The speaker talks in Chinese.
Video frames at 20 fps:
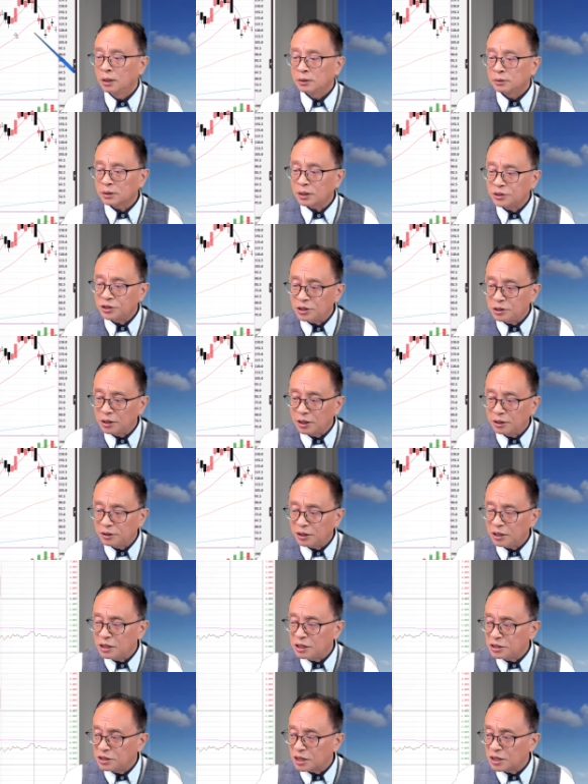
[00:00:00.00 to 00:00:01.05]
那今天
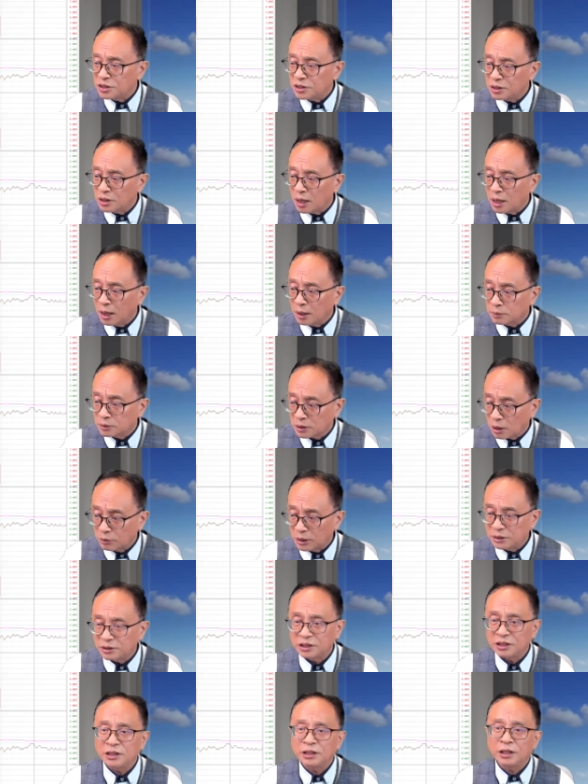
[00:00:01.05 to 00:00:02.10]
第一件事啊，早
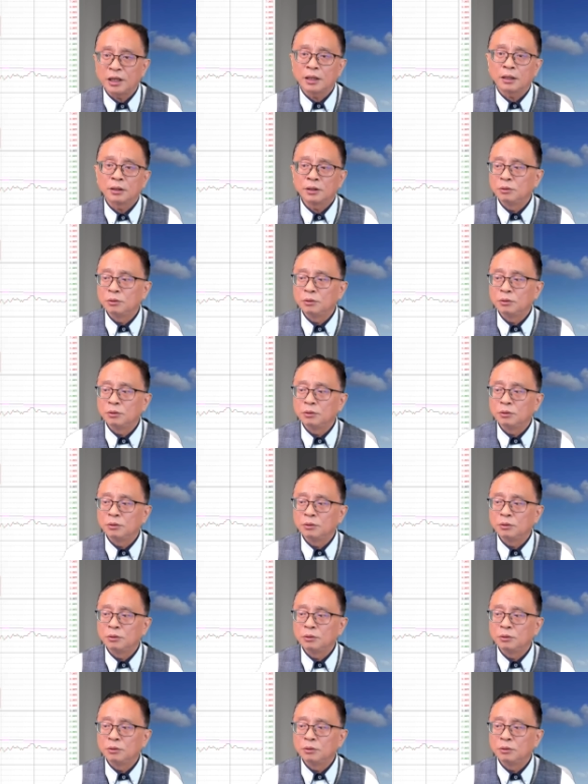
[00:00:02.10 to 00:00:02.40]
上几跌，